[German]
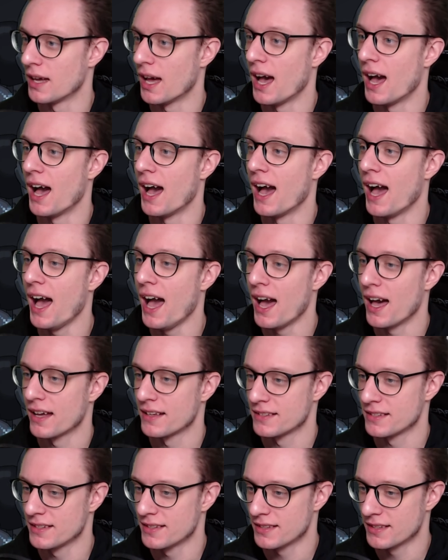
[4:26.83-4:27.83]

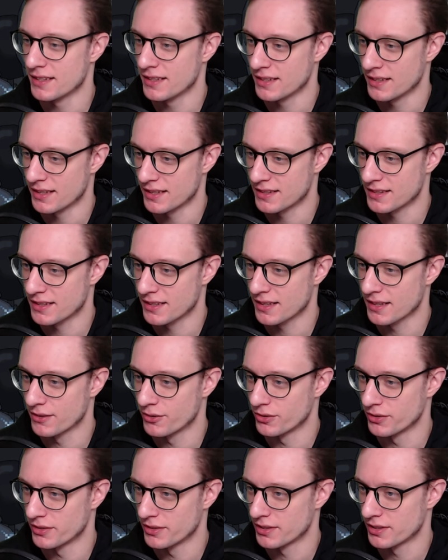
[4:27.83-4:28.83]
Aha, siehste, hat sich
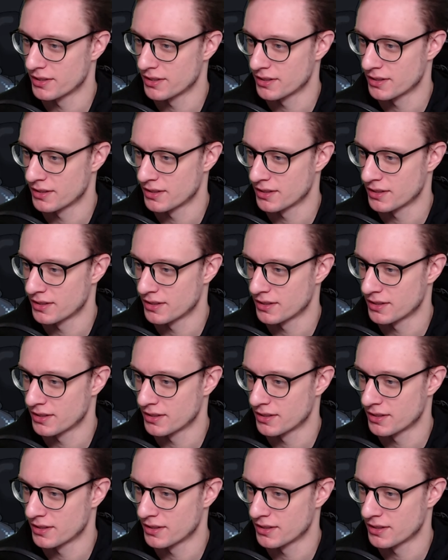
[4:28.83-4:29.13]
gelohnt.